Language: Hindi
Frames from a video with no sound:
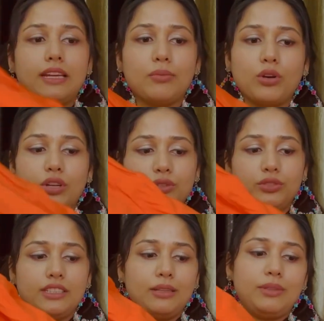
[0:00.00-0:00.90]
यार बहुत
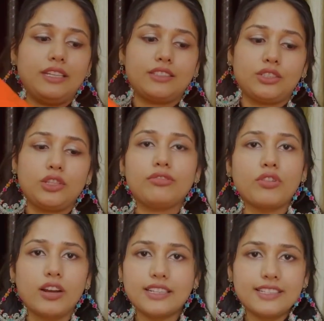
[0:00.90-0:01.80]
सुंदर आप देख सकते हो
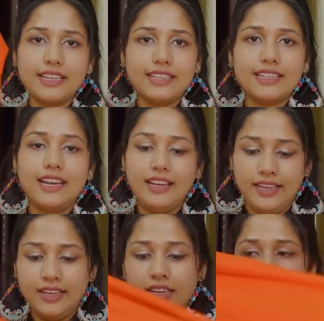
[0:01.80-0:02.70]
फ्रॉक डिज़ाइन का है
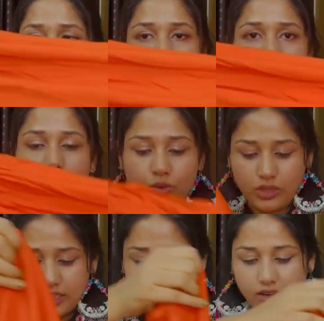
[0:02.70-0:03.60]
ऊपर का
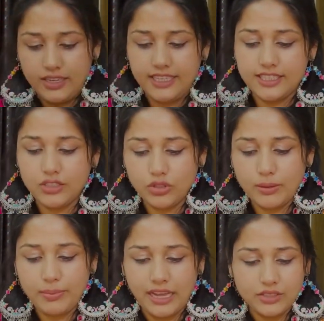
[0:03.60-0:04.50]
कुर्ती और नीचे इन्होंने
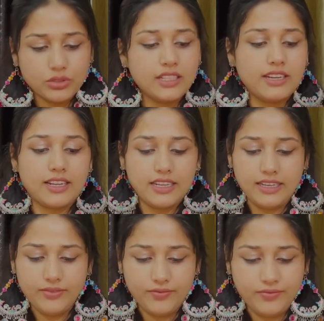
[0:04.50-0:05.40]
प्लाजो दे रखा
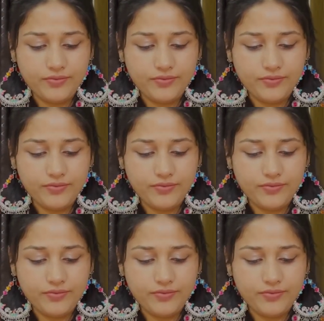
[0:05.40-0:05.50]
है